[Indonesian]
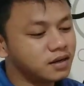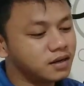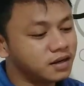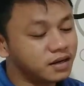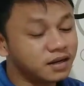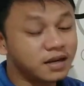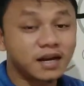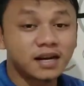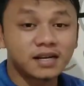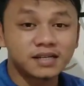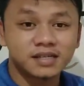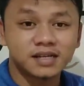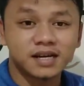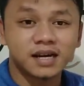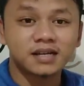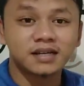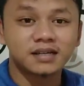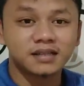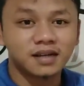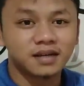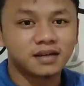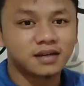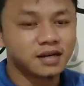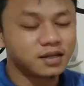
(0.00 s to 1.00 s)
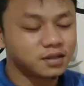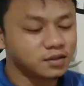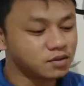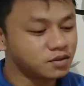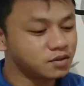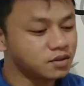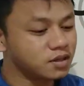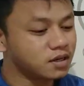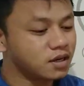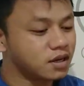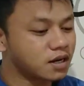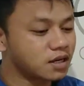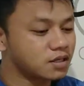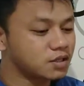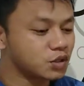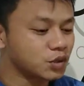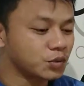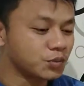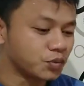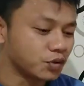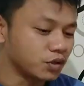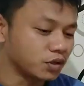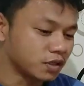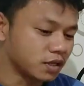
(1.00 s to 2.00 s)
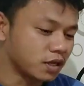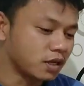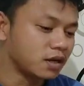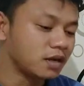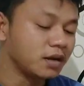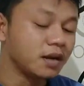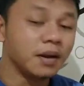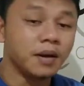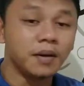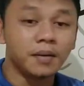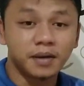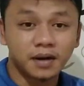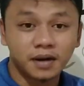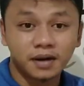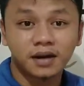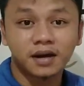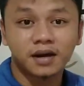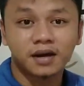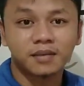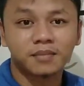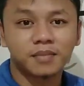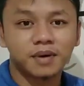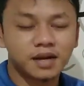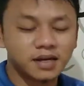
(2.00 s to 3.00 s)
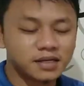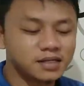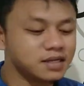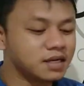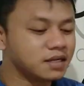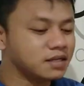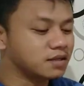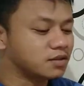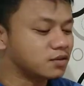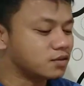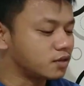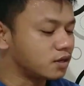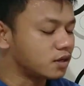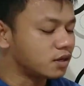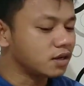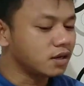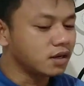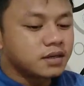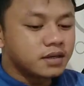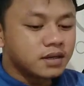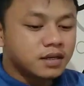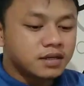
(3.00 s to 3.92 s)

negara jiran kita yaitu negara serumpun kita, negara Malaysia tentunya.